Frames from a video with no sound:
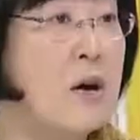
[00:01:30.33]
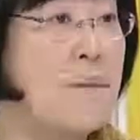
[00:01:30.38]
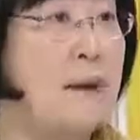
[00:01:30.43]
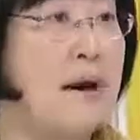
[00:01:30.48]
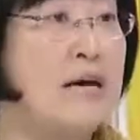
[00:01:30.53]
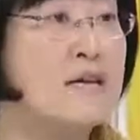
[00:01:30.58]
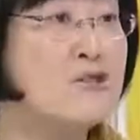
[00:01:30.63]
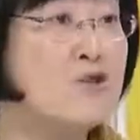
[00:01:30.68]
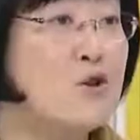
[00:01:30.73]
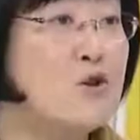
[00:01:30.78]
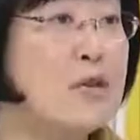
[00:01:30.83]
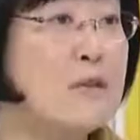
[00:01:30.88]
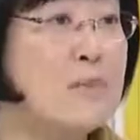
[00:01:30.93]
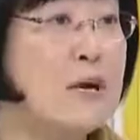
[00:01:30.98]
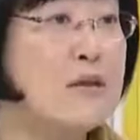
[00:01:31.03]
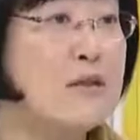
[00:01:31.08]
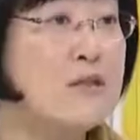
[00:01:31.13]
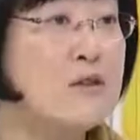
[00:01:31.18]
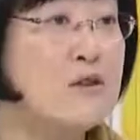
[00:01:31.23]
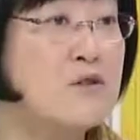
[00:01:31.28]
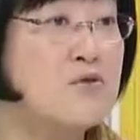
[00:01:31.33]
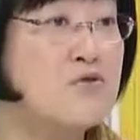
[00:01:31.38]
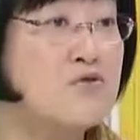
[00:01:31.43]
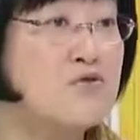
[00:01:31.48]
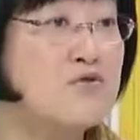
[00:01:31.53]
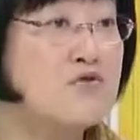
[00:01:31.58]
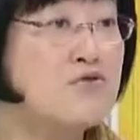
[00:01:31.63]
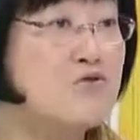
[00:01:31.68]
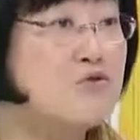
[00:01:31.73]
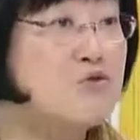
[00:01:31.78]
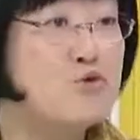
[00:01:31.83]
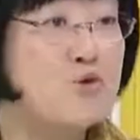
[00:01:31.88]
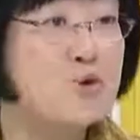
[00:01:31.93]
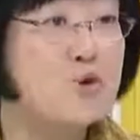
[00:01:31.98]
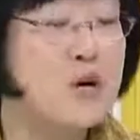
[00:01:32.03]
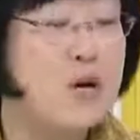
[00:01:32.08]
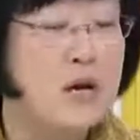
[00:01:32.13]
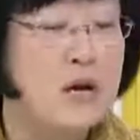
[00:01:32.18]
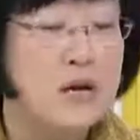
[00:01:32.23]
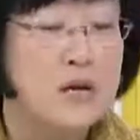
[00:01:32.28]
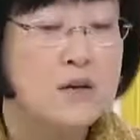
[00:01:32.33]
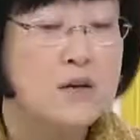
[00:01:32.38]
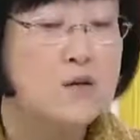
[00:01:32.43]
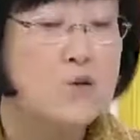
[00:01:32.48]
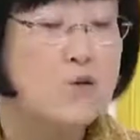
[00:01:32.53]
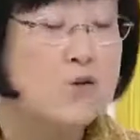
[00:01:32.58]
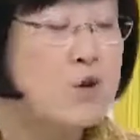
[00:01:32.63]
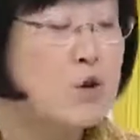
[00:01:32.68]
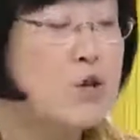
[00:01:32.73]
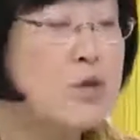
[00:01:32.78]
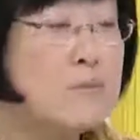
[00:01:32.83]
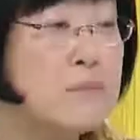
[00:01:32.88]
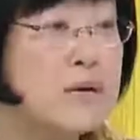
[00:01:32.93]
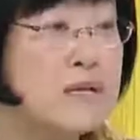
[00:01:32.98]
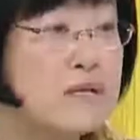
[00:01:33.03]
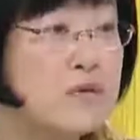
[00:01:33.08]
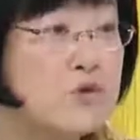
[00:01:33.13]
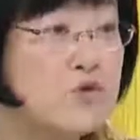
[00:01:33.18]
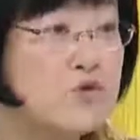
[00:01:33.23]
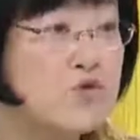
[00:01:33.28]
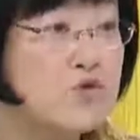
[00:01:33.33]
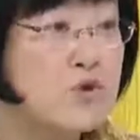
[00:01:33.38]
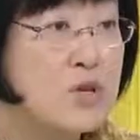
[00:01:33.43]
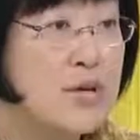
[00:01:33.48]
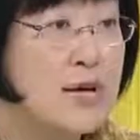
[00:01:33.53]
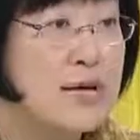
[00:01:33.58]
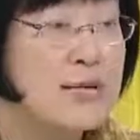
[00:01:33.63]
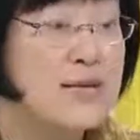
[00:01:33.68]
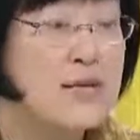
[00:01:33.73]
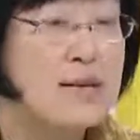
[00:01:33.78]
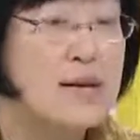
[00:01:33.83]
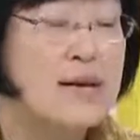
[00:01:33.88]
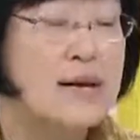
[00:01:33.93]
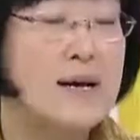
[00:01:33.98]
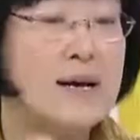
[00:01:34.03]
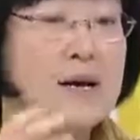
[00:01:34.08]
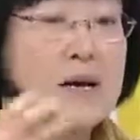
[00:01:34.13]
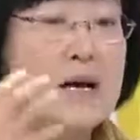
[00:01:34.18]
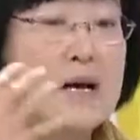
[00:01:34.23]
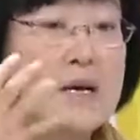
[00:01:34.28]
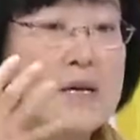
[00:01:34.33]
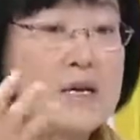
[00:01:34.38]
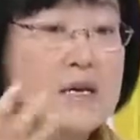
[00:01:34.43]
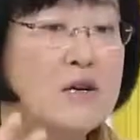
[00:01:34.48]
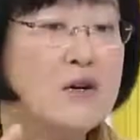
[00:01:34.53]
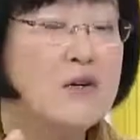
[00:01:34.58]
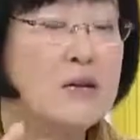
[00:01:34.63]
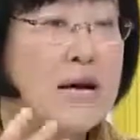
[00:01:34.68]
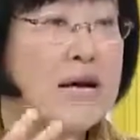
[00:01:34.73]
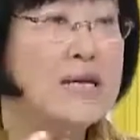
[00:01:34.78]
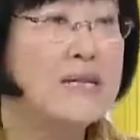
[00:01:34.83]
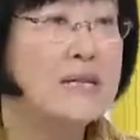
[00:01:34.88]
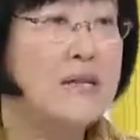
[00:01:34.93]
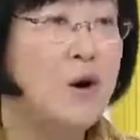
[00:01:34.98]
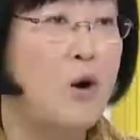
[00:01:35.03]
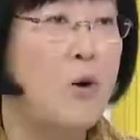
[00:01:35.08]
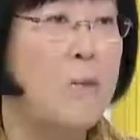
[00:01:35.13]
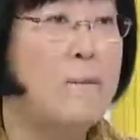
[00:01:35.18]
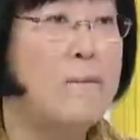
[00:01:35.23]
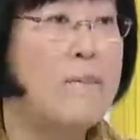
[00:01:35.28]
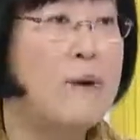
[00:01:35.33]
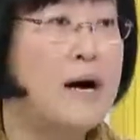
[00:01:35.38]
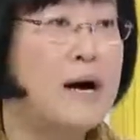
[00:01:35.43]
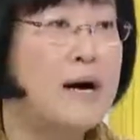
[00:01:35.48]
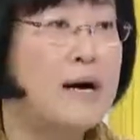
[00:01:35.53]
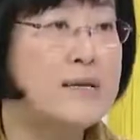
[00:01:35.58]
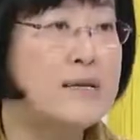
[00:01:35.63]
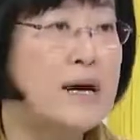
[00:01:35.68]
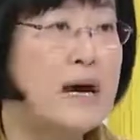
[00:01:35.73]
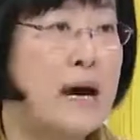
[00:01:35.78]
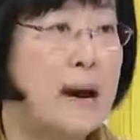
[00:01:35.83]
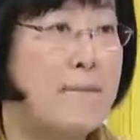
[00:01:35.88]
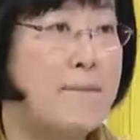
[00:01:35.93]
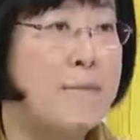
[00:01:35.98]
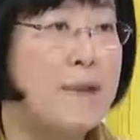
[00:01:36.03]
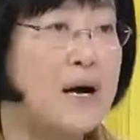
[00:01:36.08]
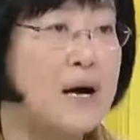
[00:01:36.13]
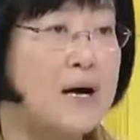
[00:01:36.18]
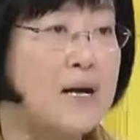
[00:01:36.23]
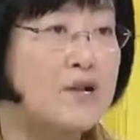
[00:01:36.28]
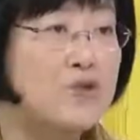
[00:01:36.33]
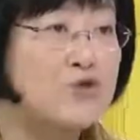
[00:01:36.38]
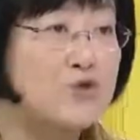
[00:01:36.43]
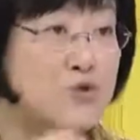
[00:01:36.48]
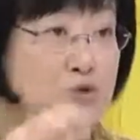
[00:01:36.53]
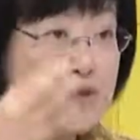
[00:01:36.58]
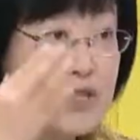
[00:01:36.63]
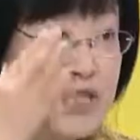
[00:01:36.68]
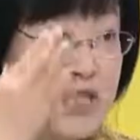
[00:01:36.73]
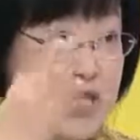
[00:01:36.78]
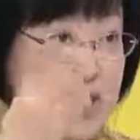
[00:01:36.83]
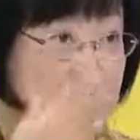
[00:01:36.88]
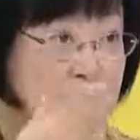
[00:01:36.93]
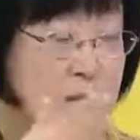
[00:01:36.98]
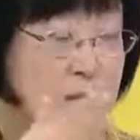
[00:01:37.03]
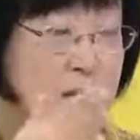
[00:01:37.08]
방석이 만들어주고 구조 그 로션이 만들어주는 게 아니라 이걸 할 때 엄마나 아빠가 해주는 그 신